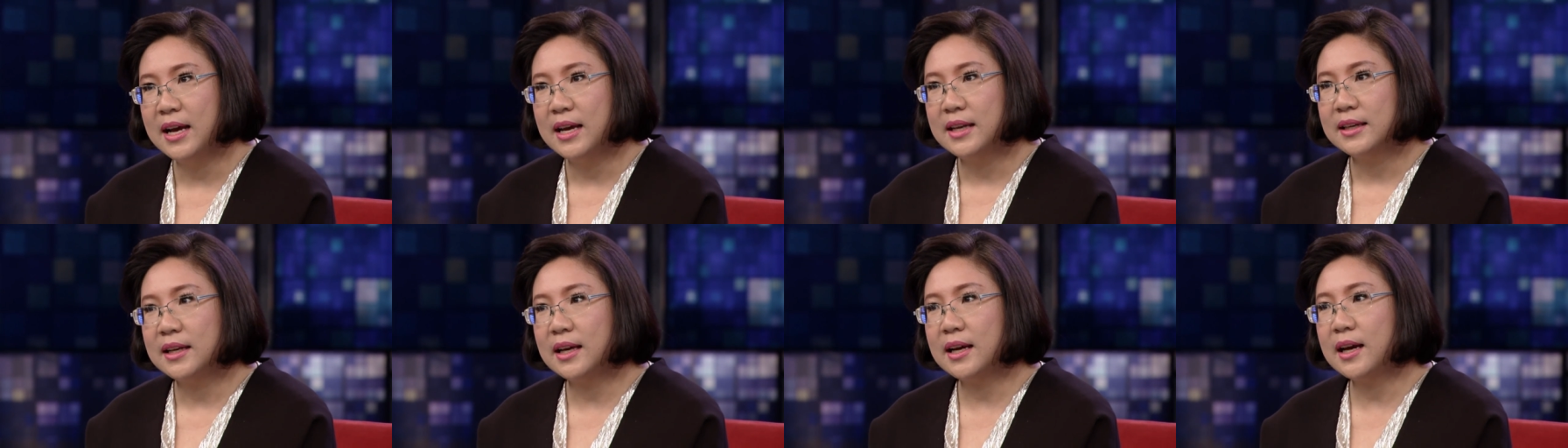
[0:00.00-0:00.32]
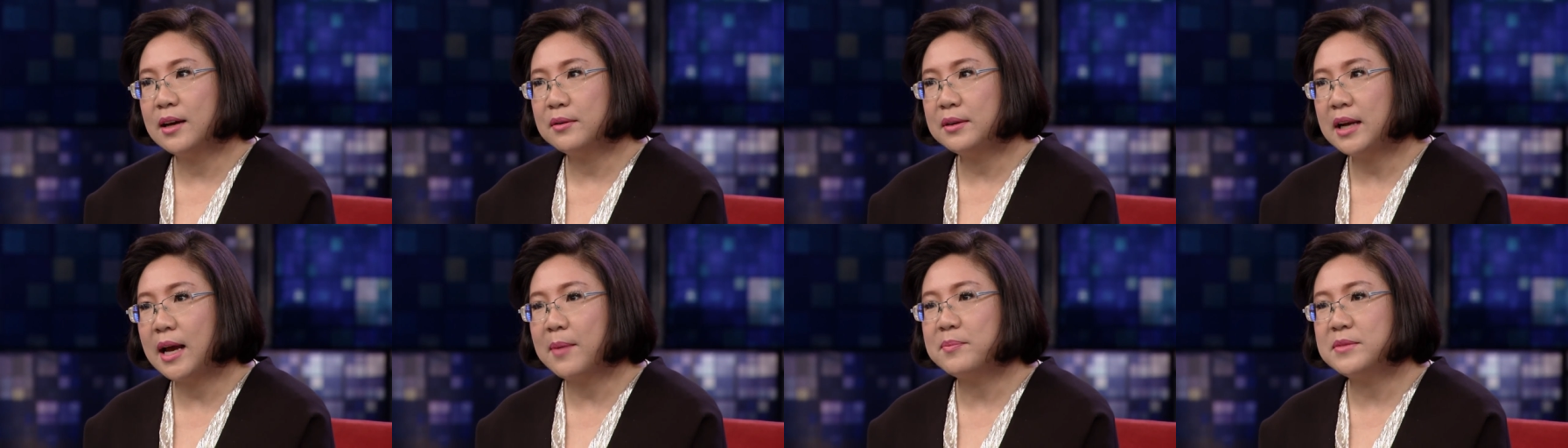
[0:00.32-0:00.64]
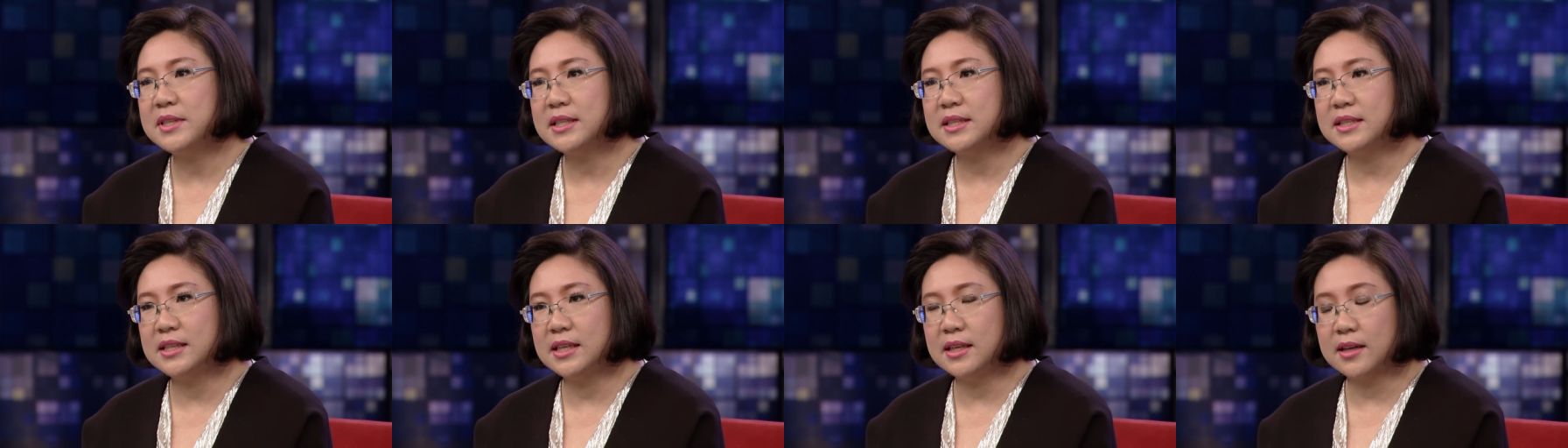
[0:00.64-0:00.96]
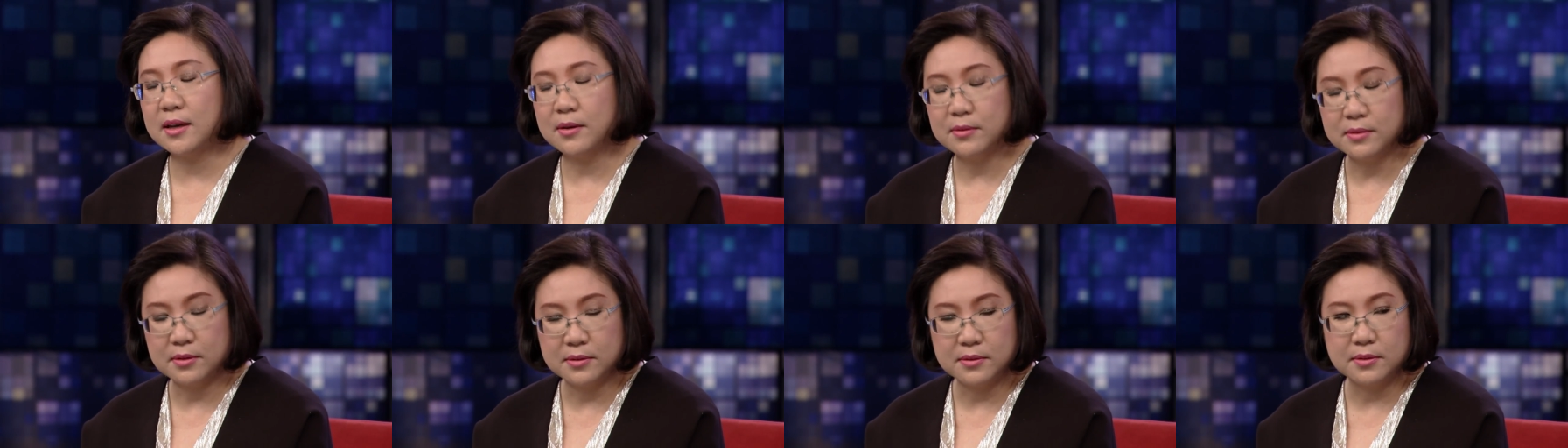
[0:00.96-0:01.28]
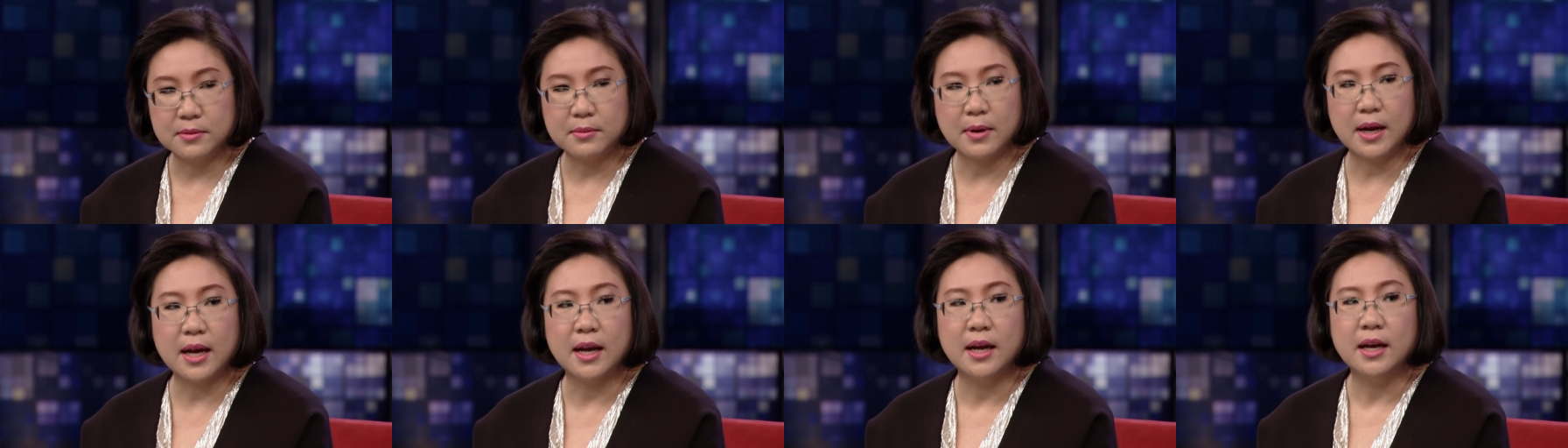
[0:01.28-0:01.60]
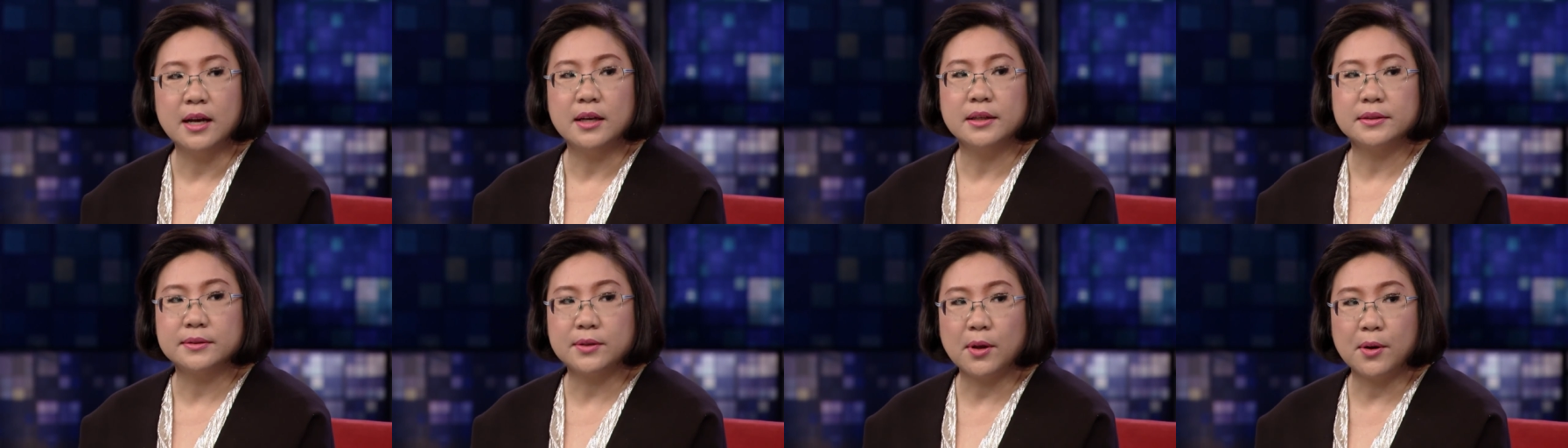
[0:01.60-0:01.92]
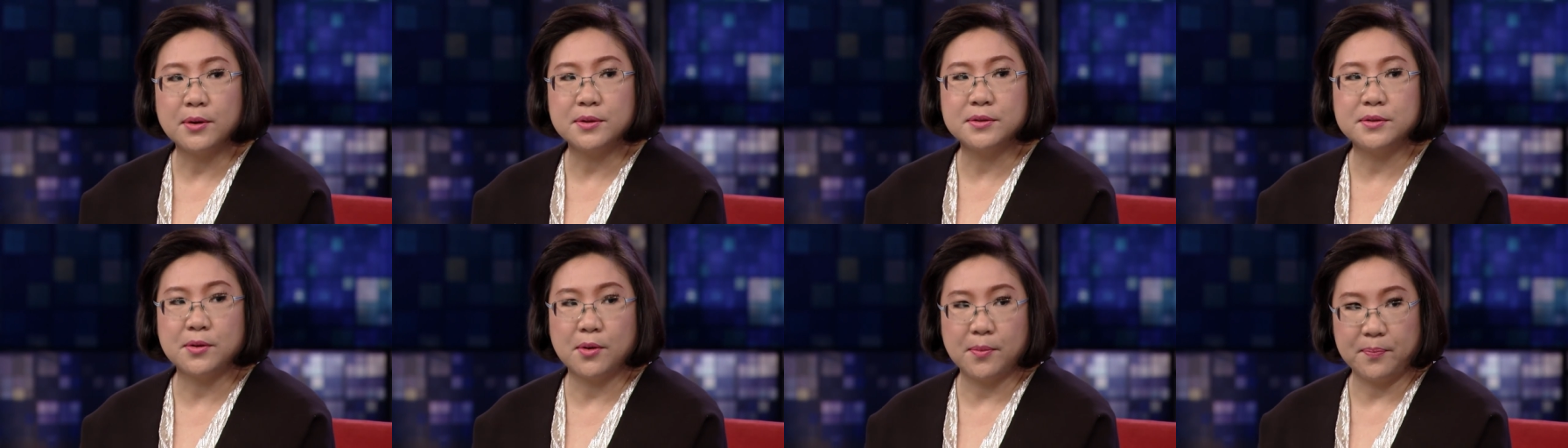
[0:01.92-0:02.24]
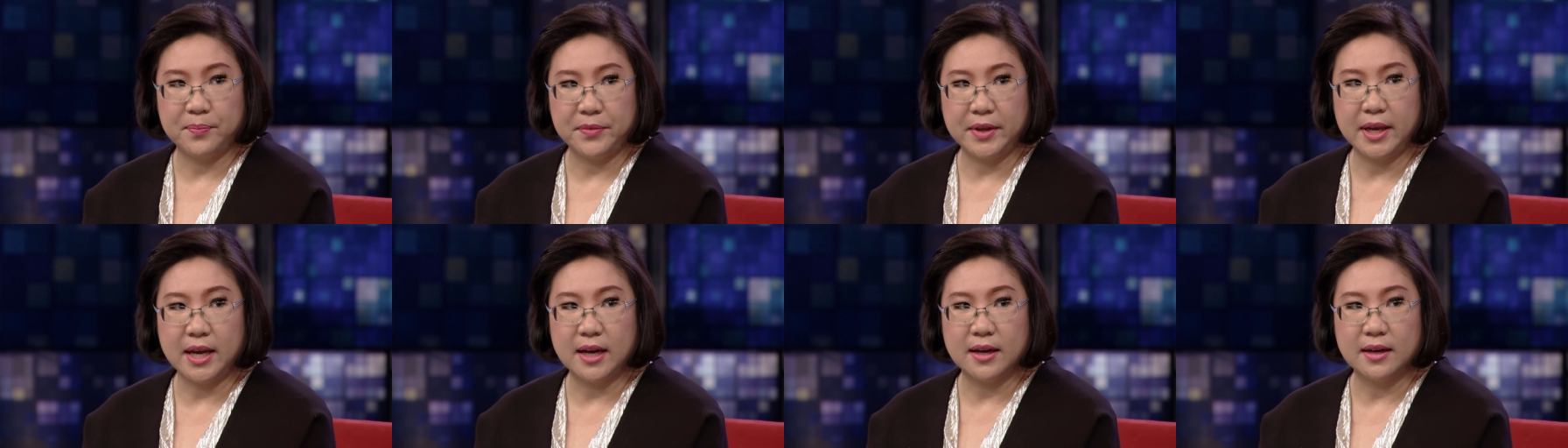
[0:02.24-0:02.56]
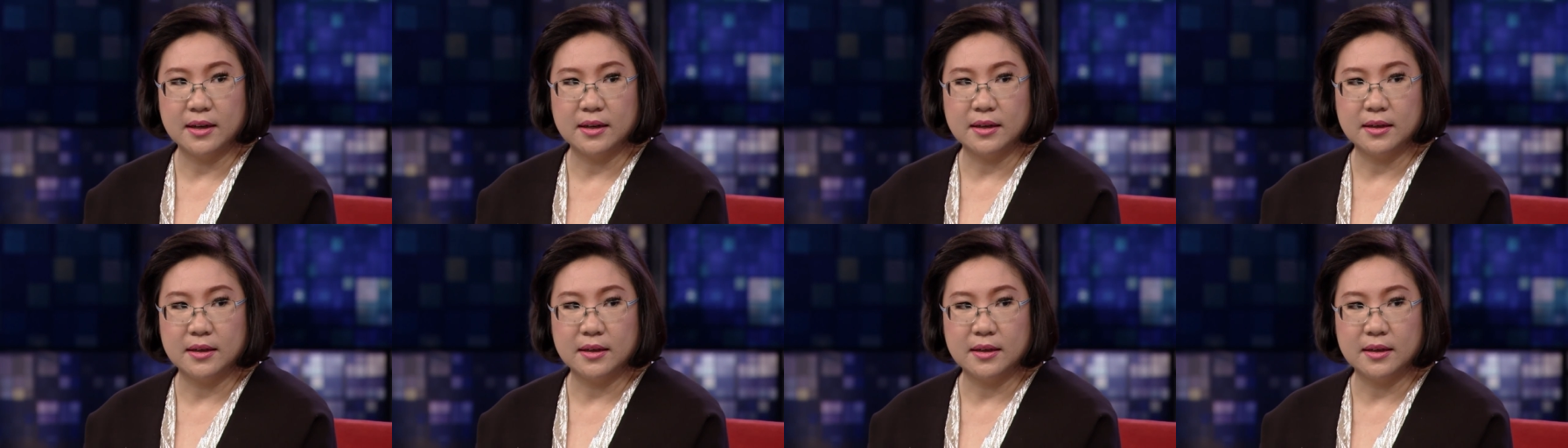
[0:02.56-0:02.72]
ถ้าเขาทำจริงๆเขาจะรู้ว่าตอนจบเนี่ย